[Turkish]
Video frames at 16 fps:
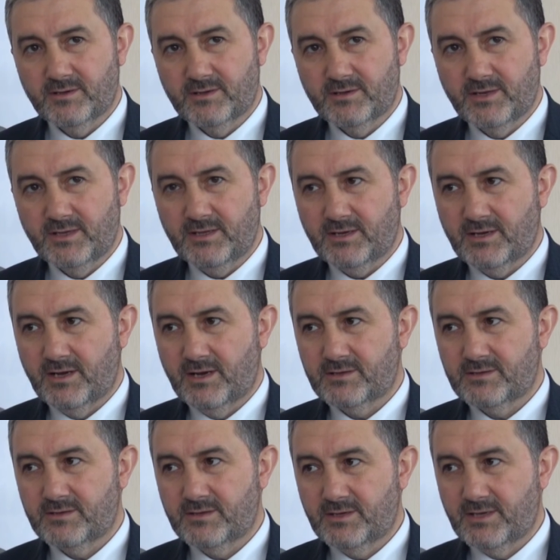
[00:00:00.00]
kredi
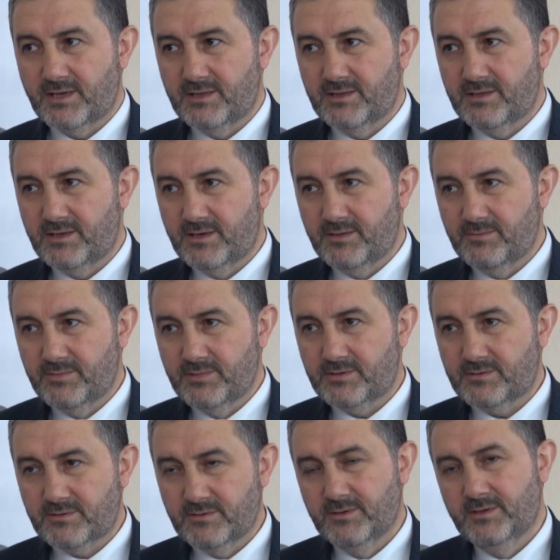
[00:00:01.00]
kartını kendilerine
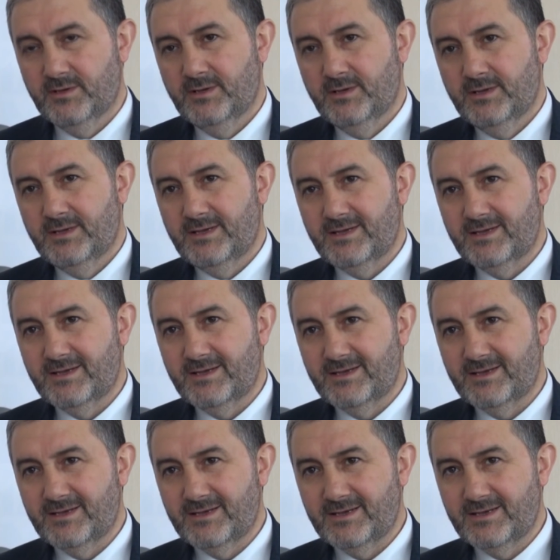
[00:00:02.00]
bir
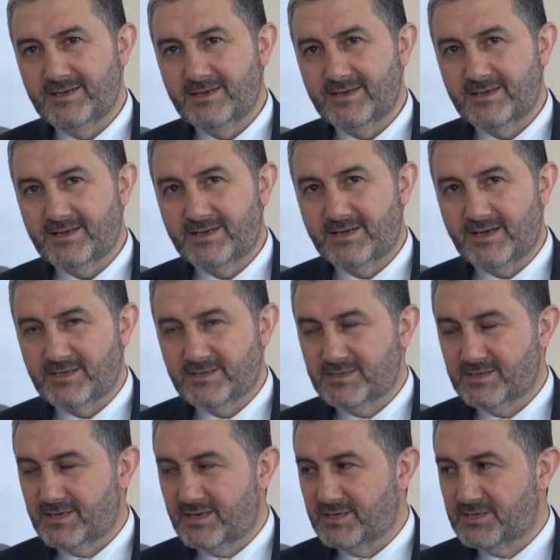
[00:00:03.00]
e,
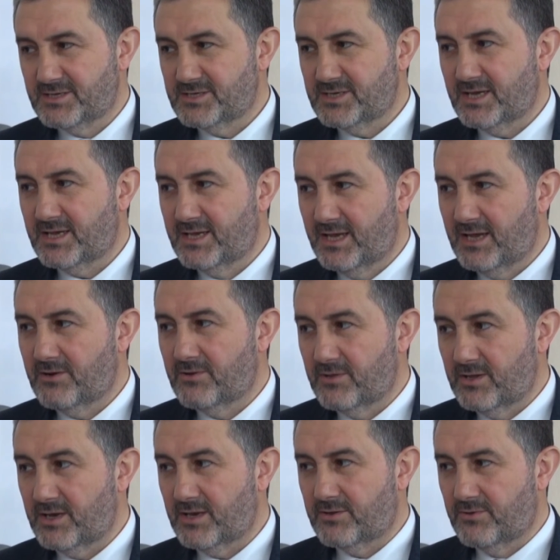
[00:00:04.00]
kaç, kaçacak yer
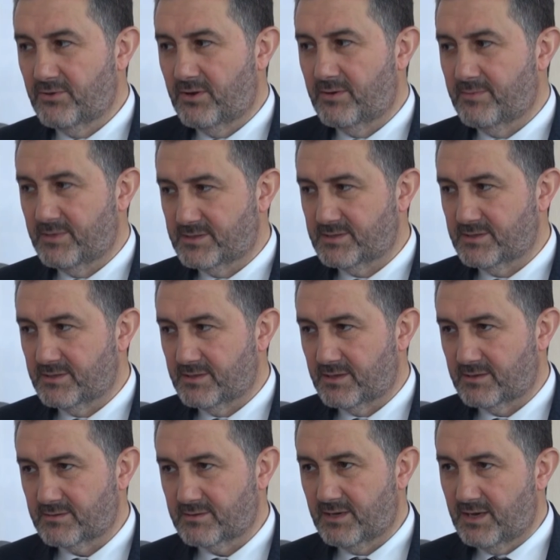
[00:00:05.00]
olarak görmesinler.